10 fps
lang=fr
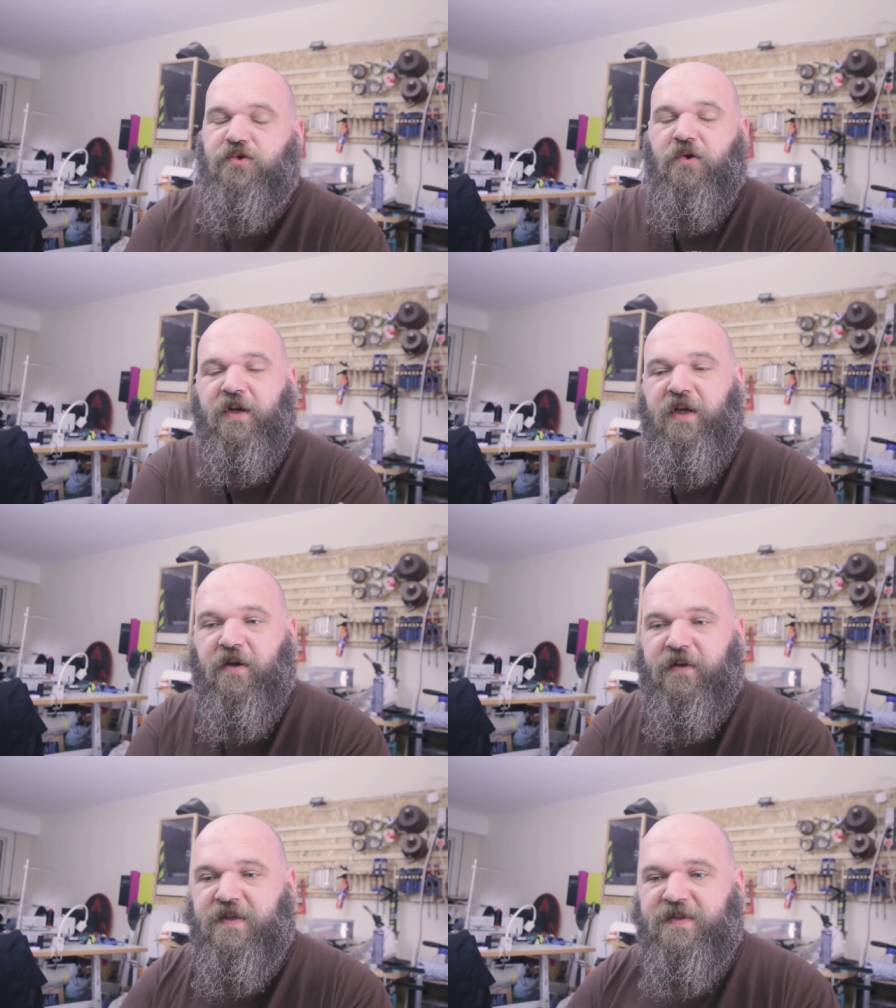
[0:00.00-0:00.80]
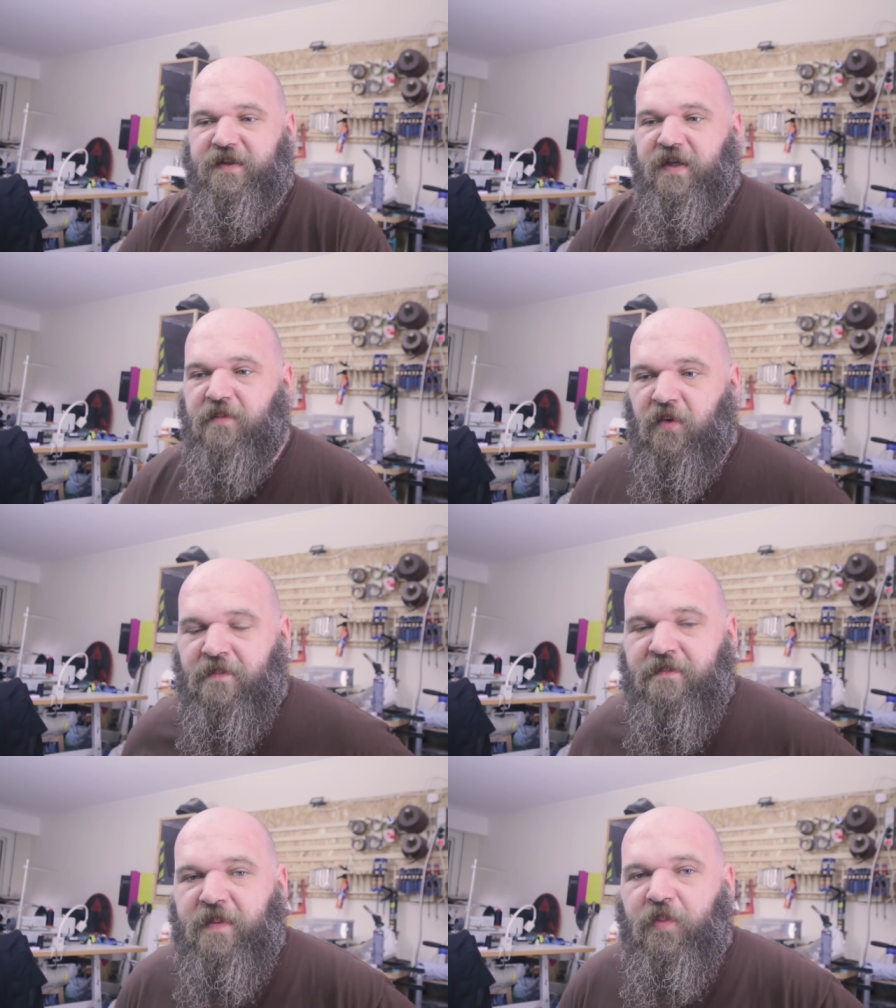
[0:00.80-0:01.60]
serez euh, très certainement
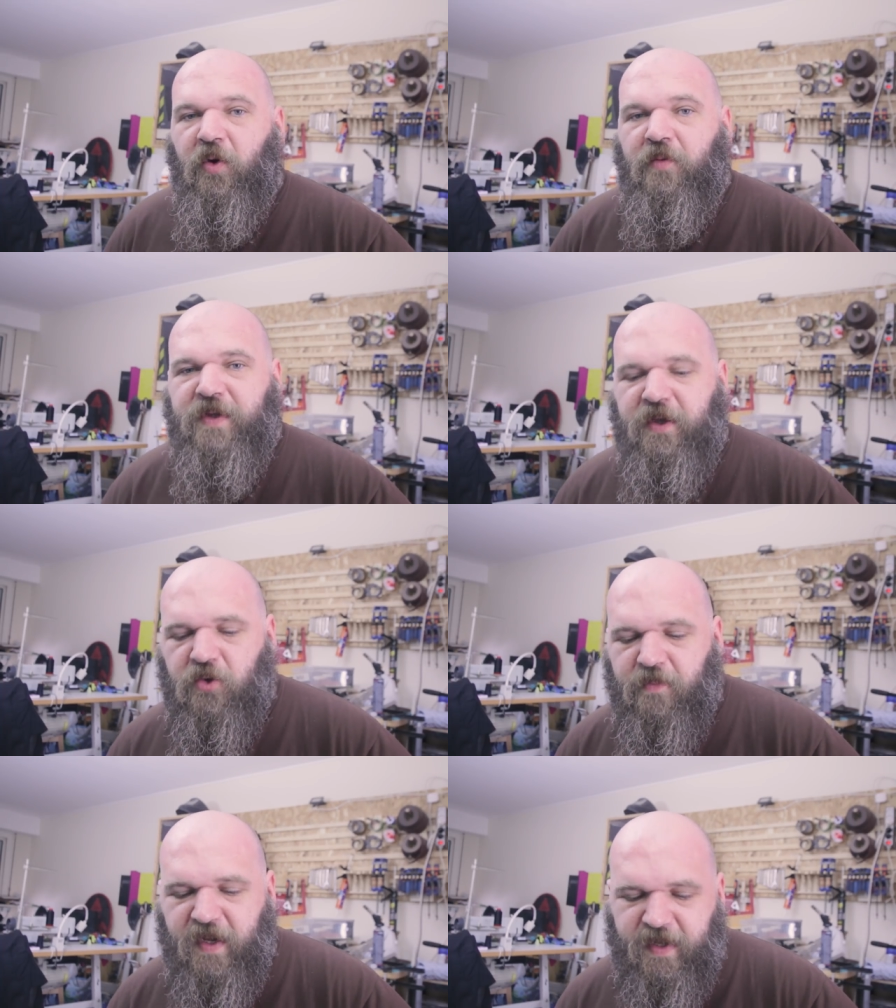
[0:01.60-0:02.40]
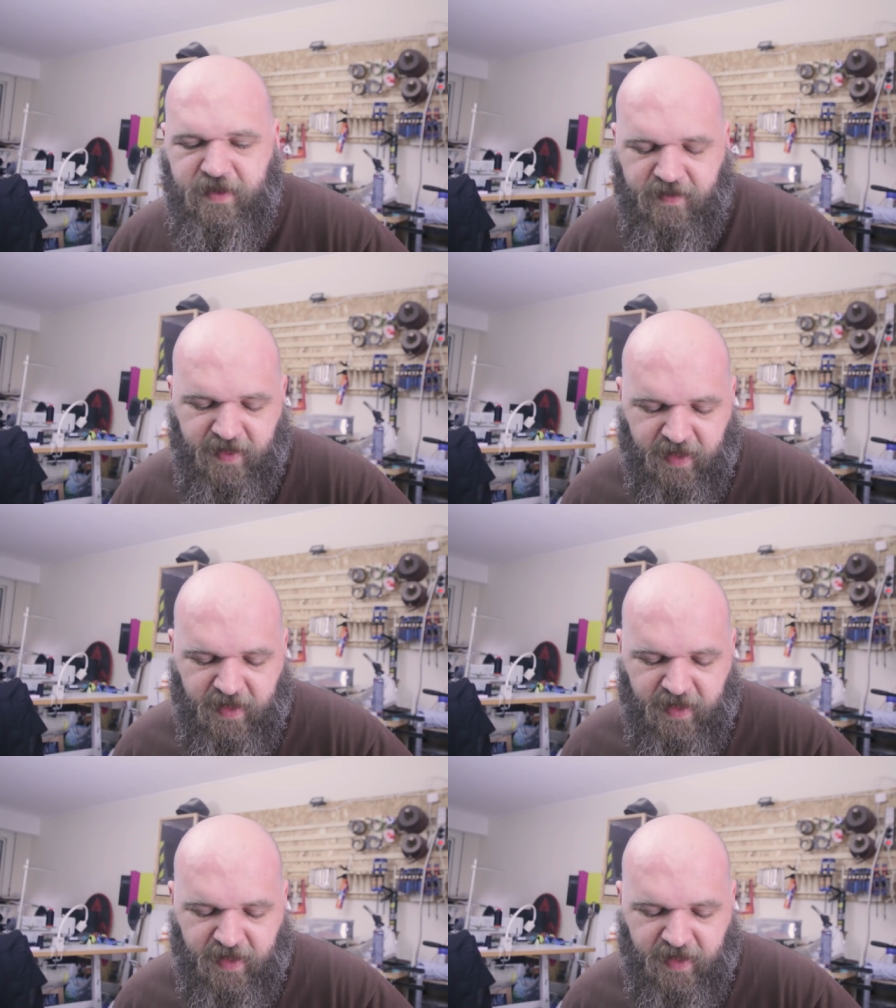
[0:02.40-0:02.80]
mes premiers cobayes,